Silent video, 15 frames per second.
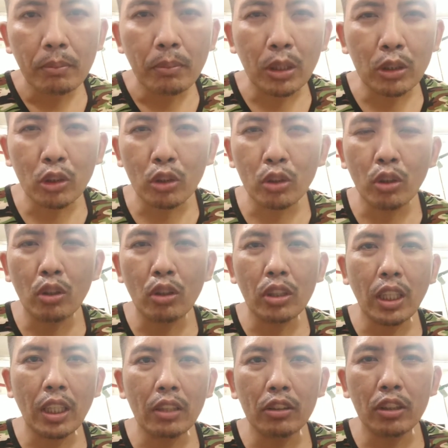Magtuturo
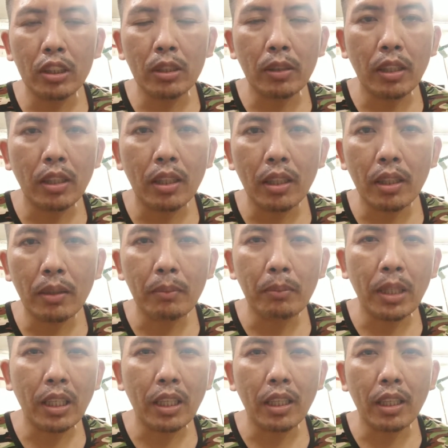tayo sa
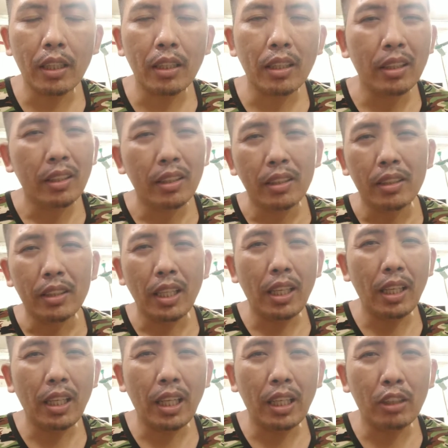mga
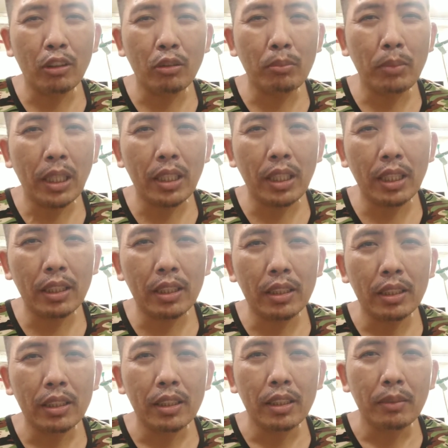dahilan kung bakit
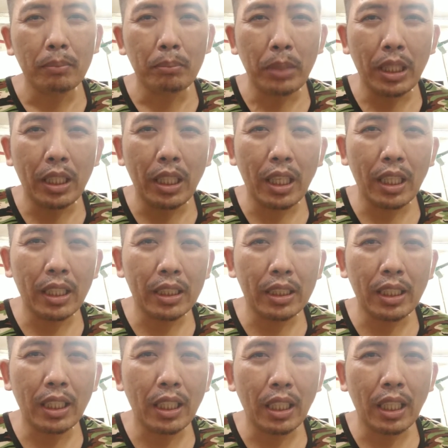biglang
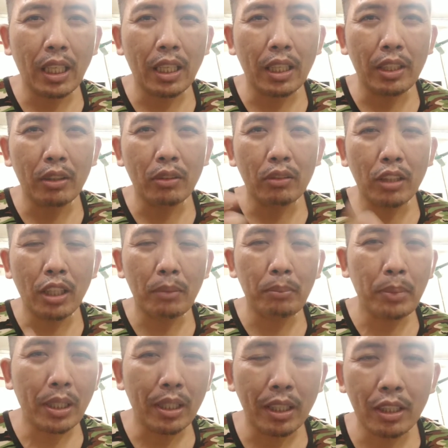nasira yung
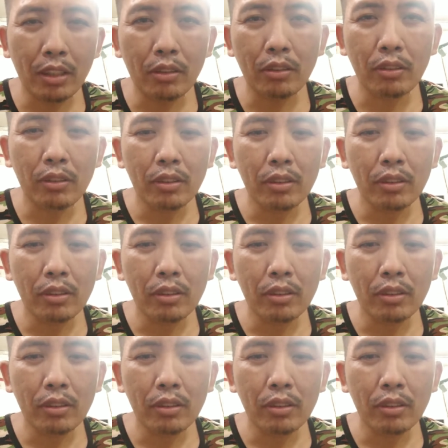flipper ninyo.